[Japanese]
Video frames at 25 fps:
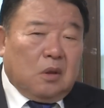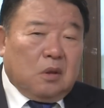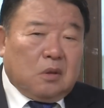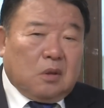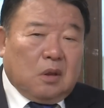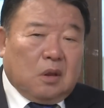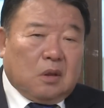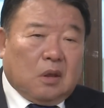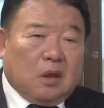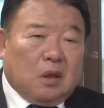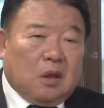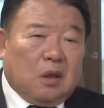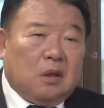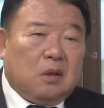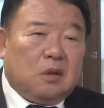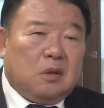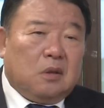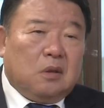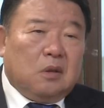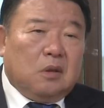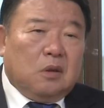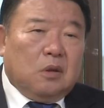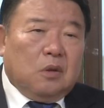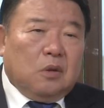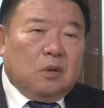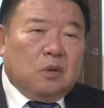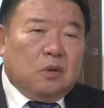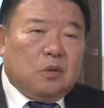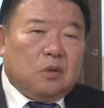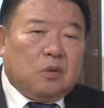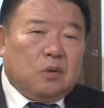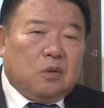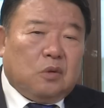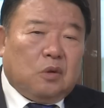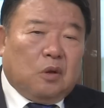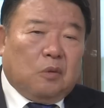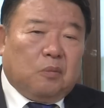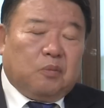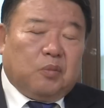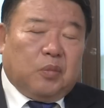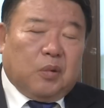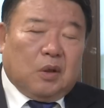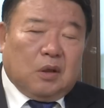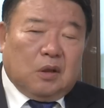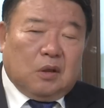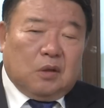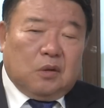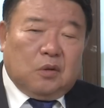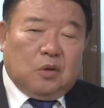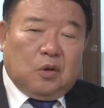ただやっぱ
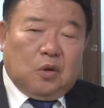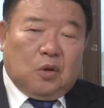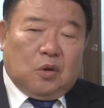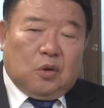り